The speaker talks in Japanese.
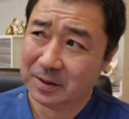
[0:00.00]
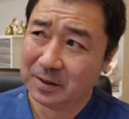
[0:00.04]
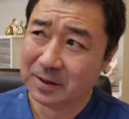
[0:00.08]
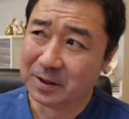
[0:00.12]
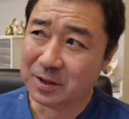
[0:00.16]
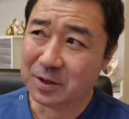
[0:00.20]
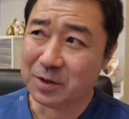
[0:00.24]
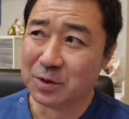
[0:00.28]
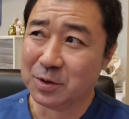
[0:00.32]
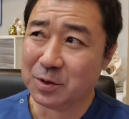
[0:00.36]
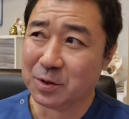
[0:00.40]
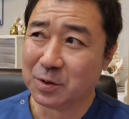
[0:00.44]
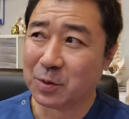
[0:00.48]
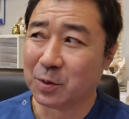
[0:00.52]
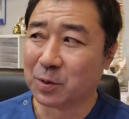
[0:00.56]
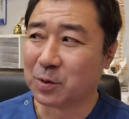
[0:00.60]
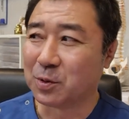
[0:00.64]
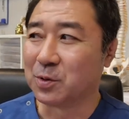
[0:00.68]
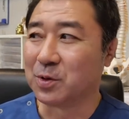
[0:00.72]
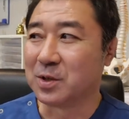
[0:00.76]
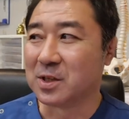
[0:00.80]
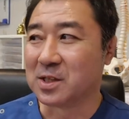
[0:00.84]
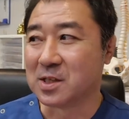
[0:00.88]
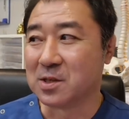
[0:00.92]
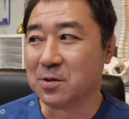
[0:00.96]
いうこ
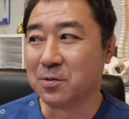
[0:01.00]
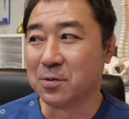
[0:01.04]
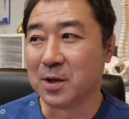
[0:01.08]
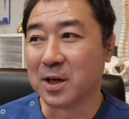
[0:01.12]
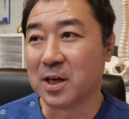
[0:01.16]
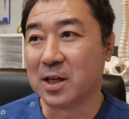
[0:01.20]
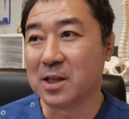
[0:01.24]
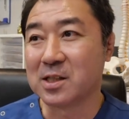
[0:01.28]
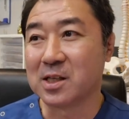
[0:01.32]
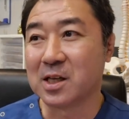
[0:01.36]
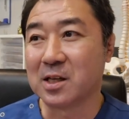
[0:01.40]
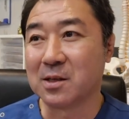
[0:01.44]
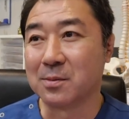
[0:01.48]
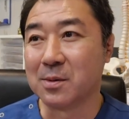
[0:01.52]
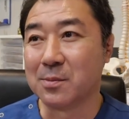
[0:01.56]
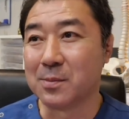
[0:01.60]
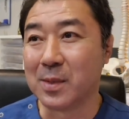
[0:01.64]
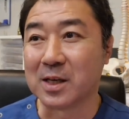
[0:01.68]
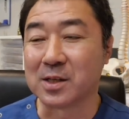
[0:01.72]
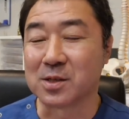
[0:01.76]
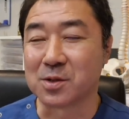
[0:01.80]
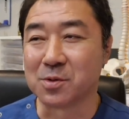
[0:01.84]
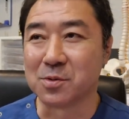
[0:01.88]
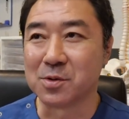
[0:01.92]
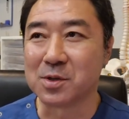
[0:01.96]
とをですね、お願いしたらば、
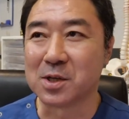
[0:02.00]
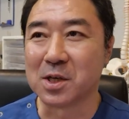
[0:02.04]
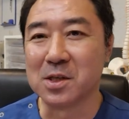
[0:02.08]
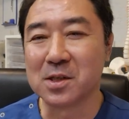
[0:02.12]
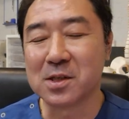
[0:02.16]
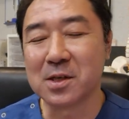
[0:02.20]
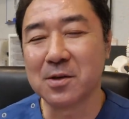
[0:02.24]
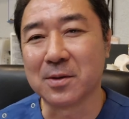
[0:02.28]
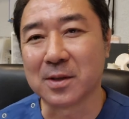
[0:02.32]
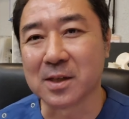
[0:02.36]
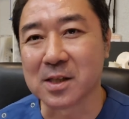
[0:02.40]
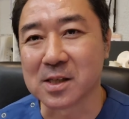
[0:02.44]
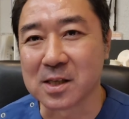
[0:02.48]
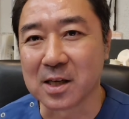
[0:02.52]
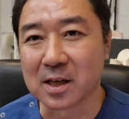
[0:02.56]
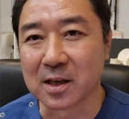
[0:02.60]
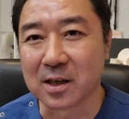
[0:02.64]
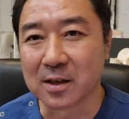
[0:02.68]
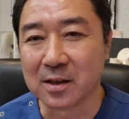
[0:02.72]
まあその先生はですね、